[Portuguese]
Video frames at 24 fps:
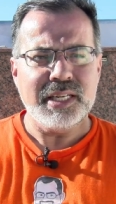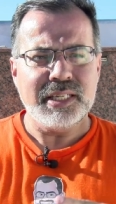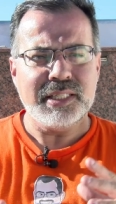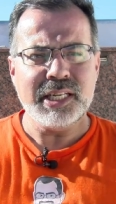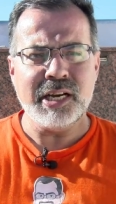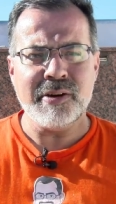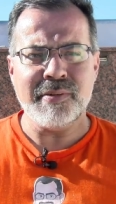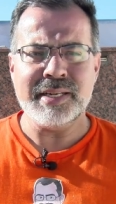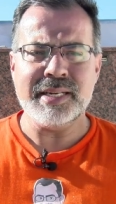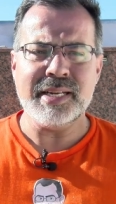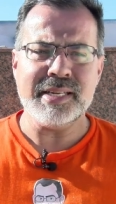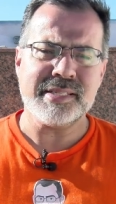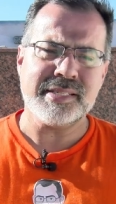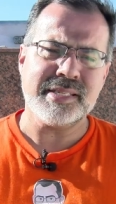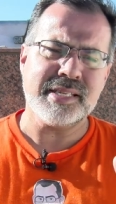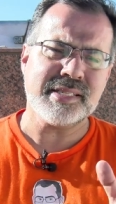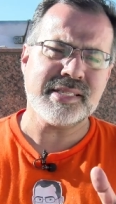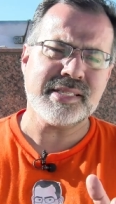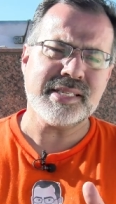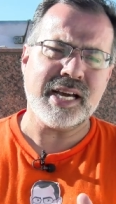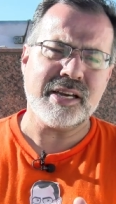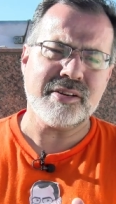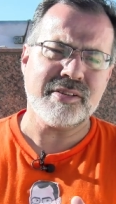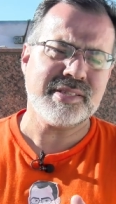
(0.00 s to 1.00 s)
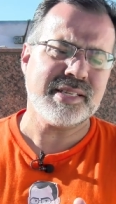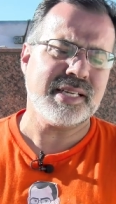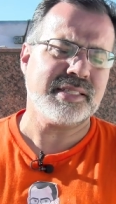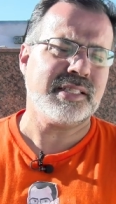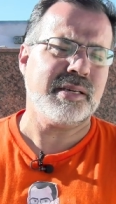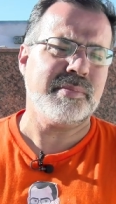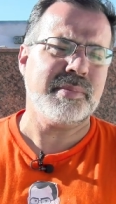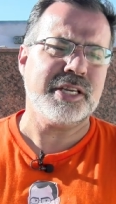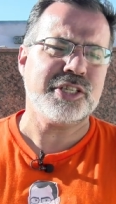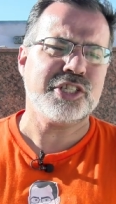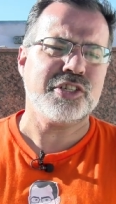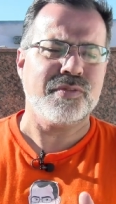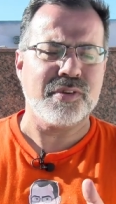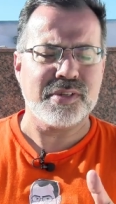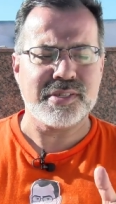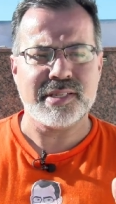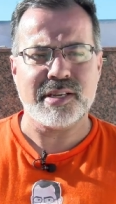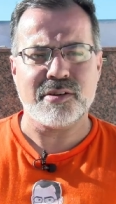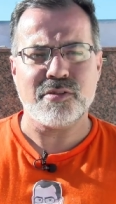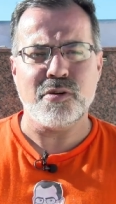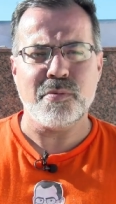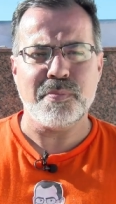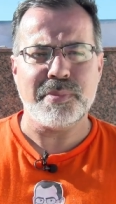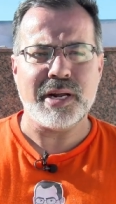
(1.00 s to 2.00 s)
não é necessário exatamente
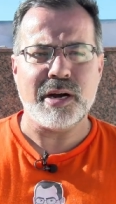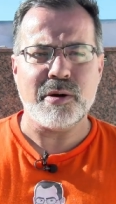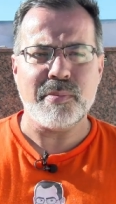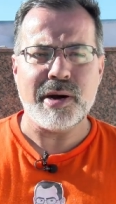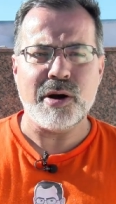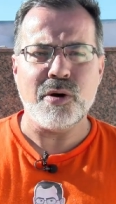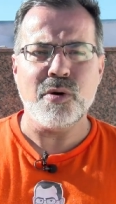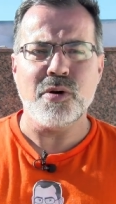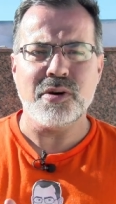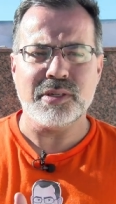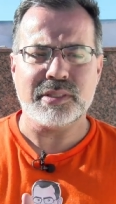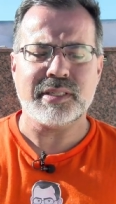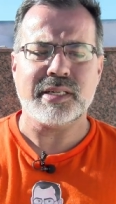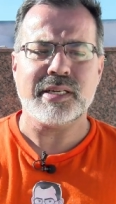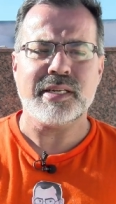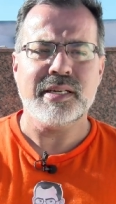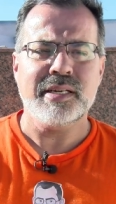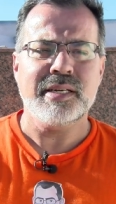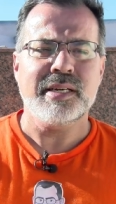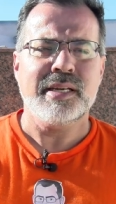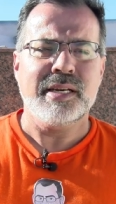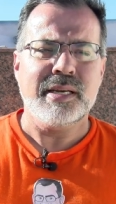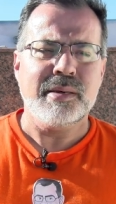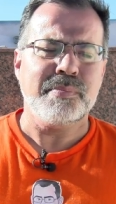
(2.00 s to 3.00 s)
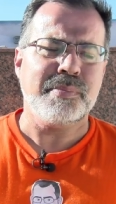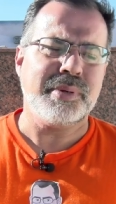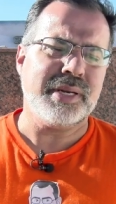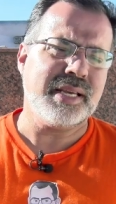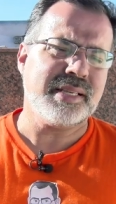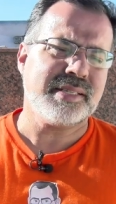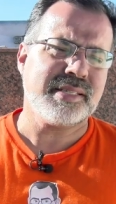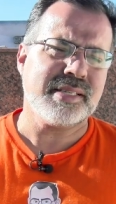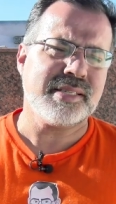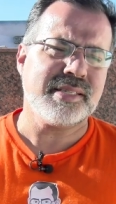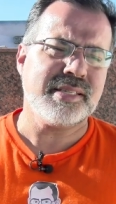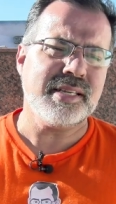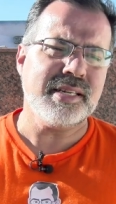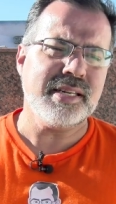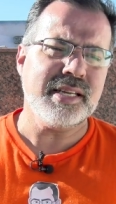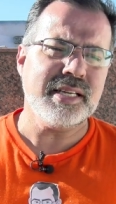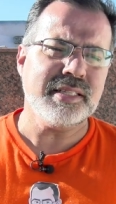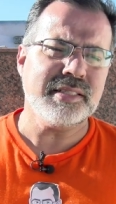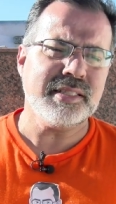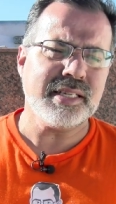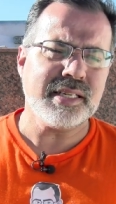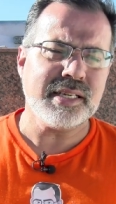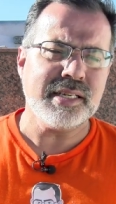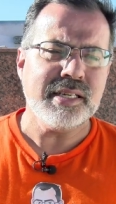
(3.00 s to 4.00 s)
você comprar uma outra prensa
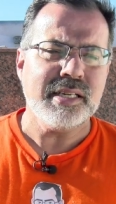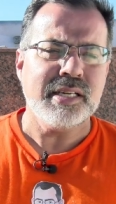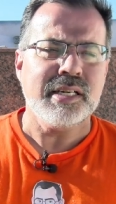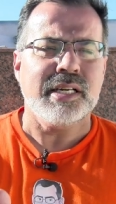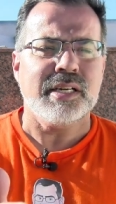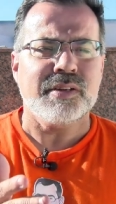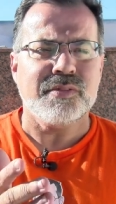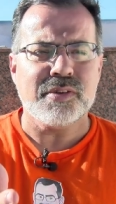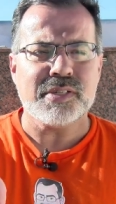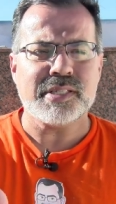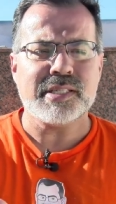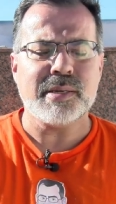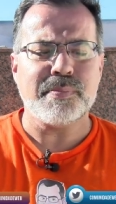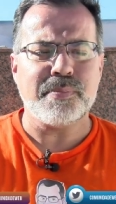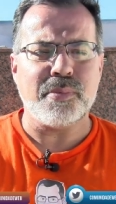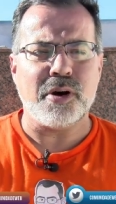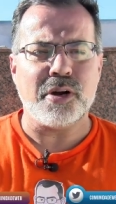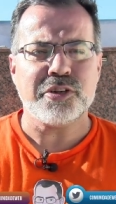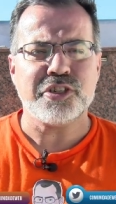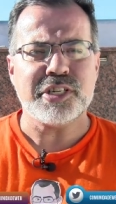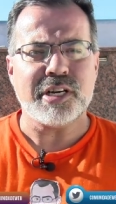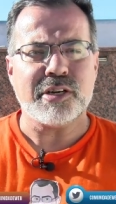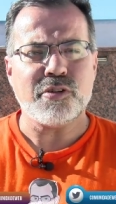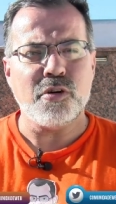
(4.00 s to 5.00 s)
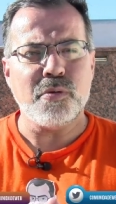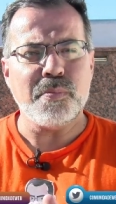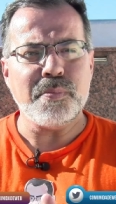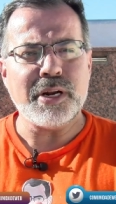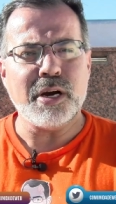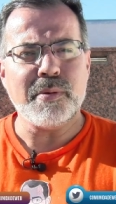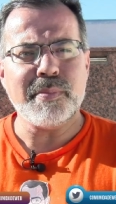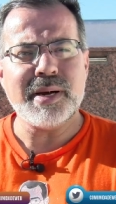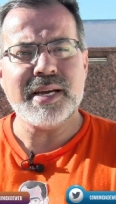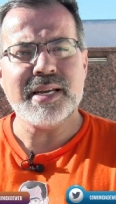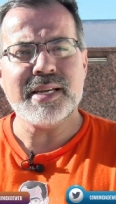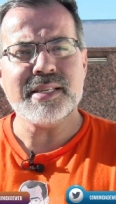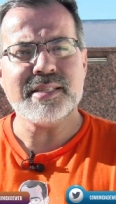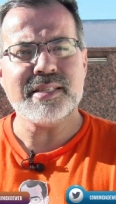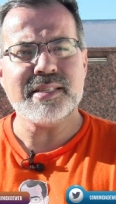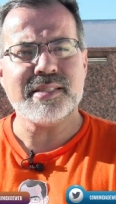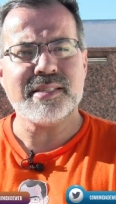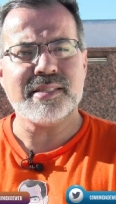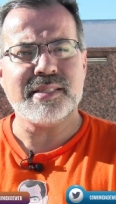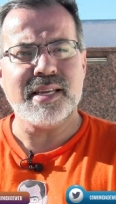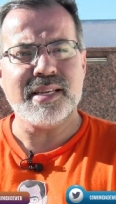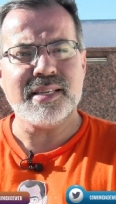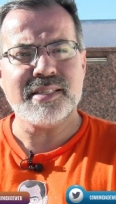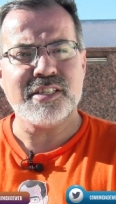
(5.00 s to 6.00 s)
cilíndrica, você pode já comprar uma
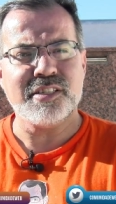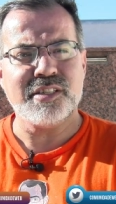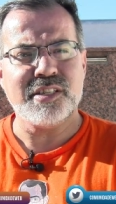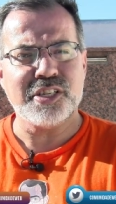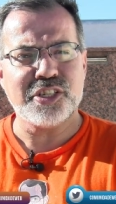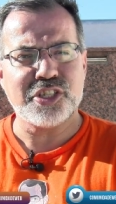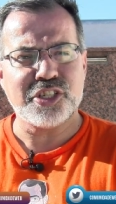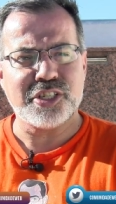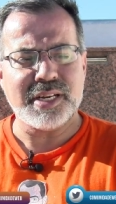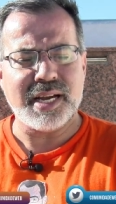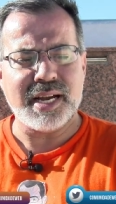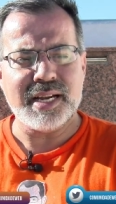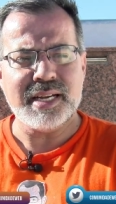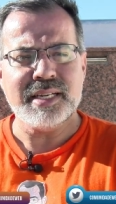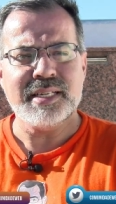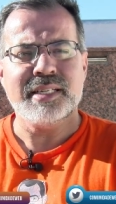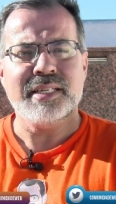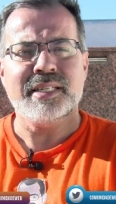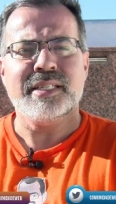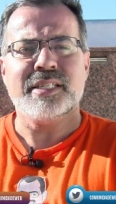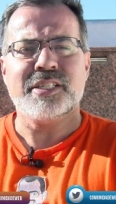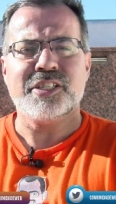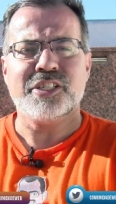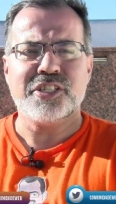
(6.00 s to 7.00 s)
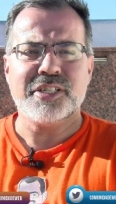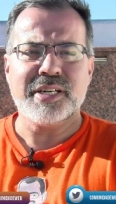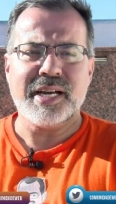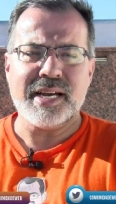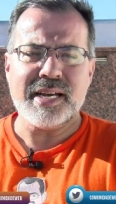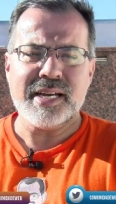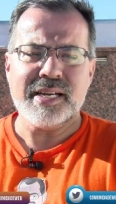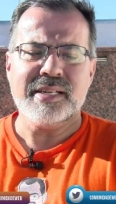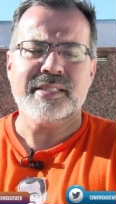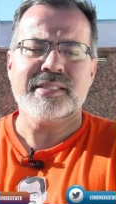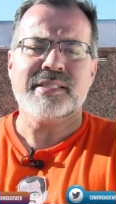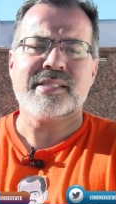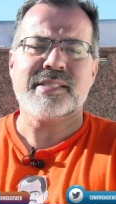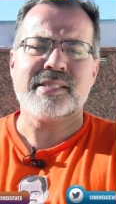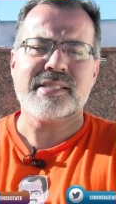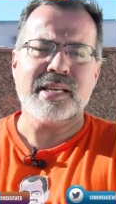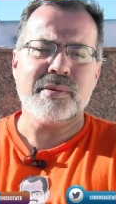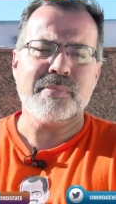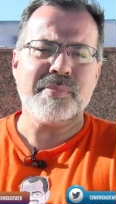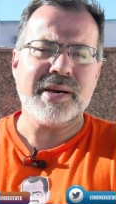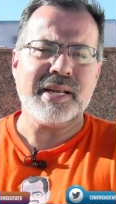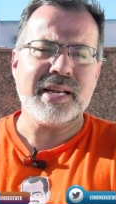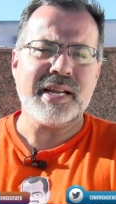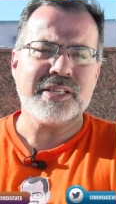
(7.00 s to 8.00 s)
resistência e deixar já
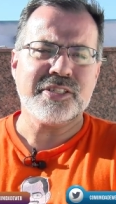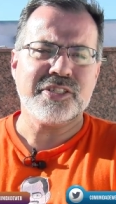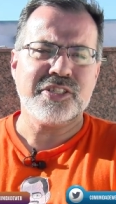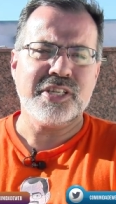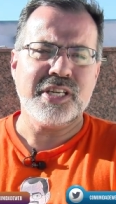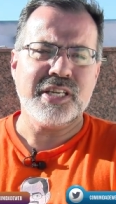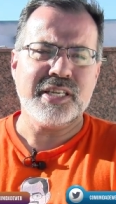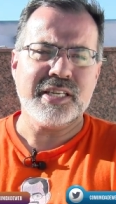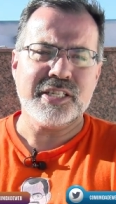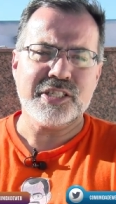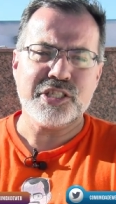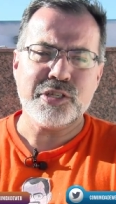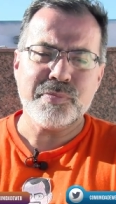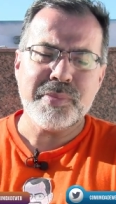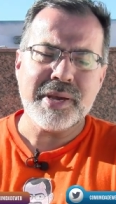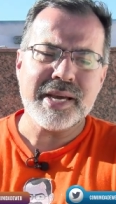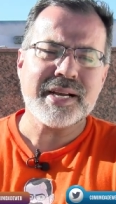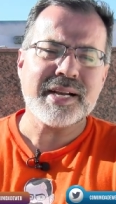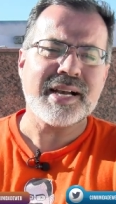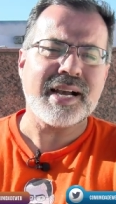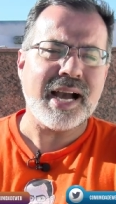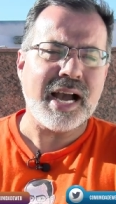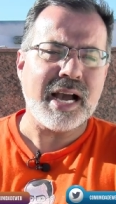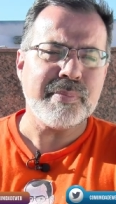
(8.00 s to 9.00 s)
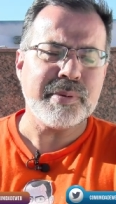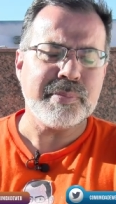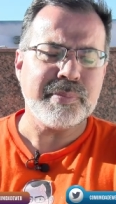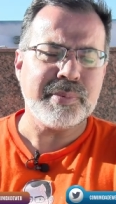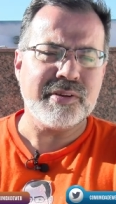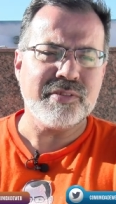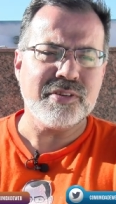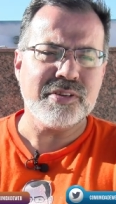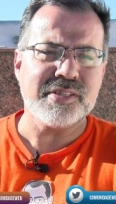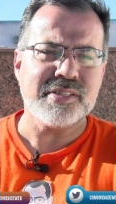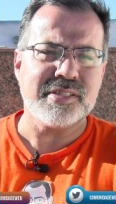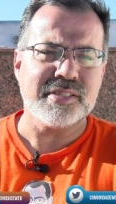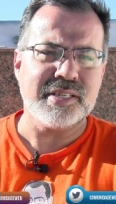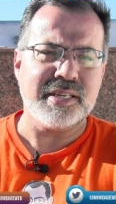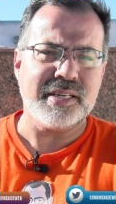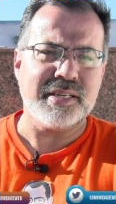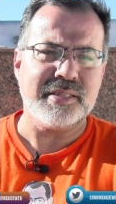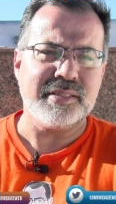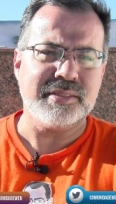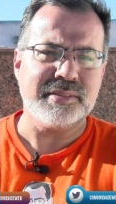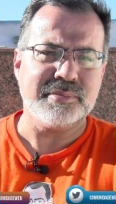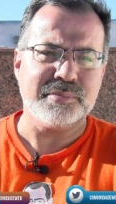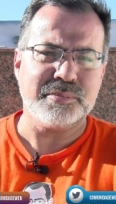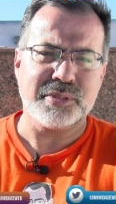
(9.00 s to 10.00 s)
separadinha de backup para você,
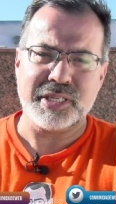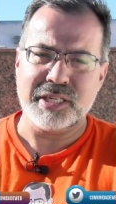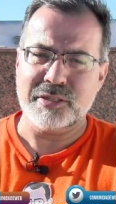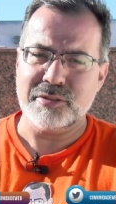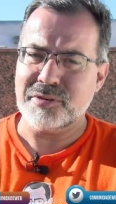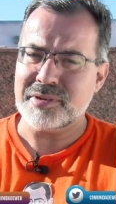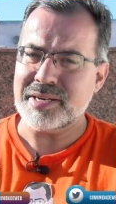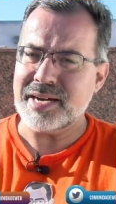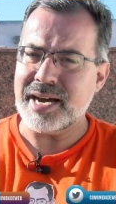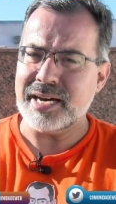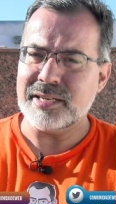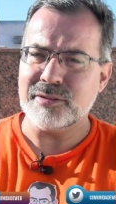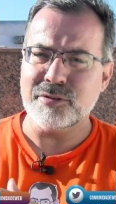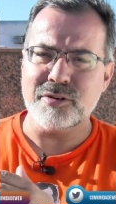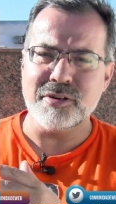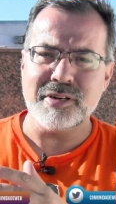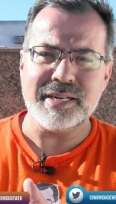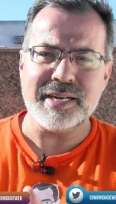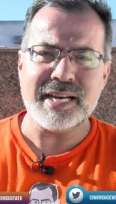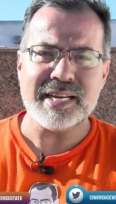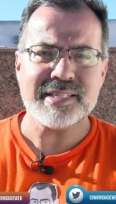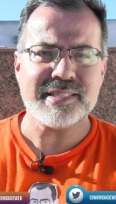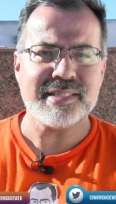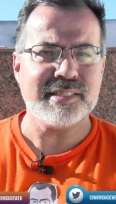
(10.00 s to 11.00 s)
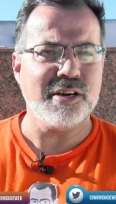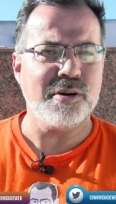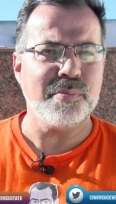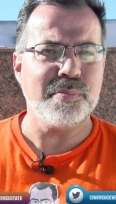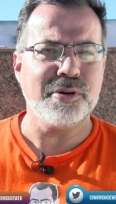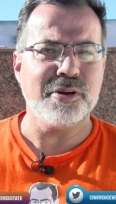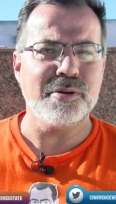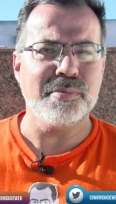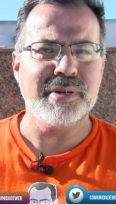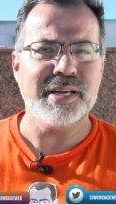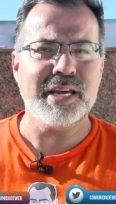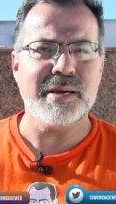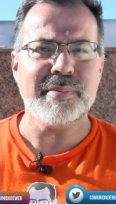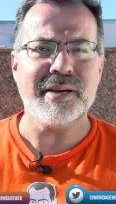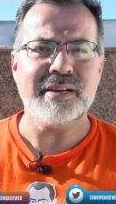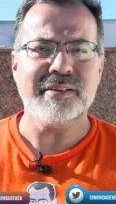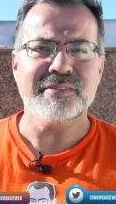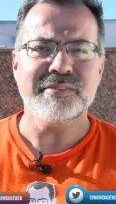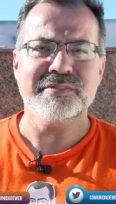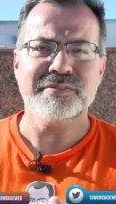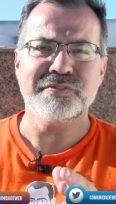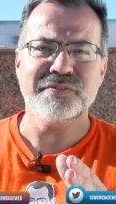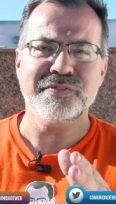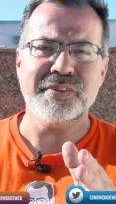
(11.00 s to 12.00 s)
porque no calor lá se dá um problema,
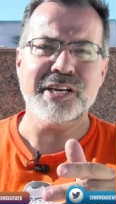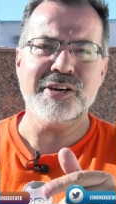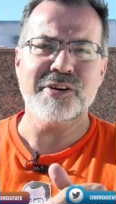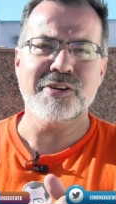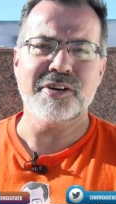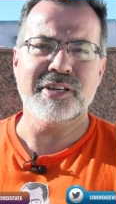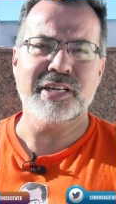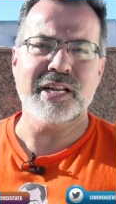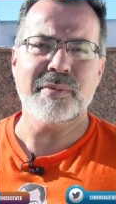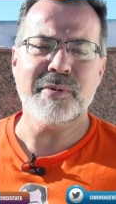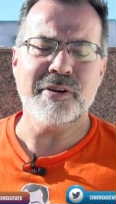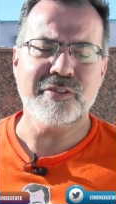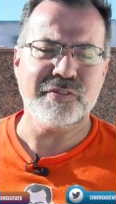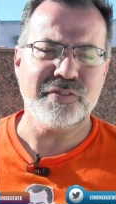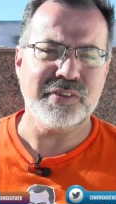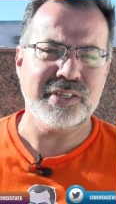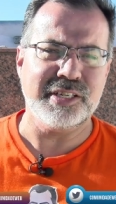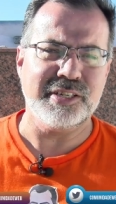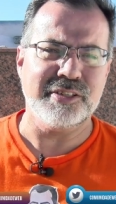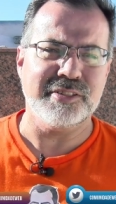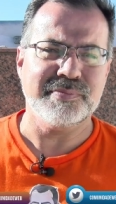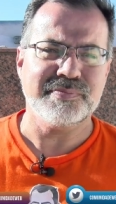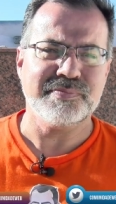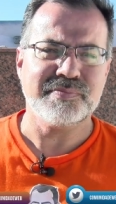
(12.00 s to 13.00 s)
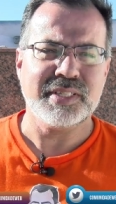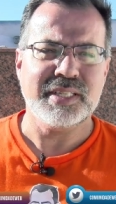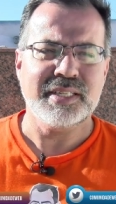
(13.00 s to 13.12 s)
ferrou, né meu filho?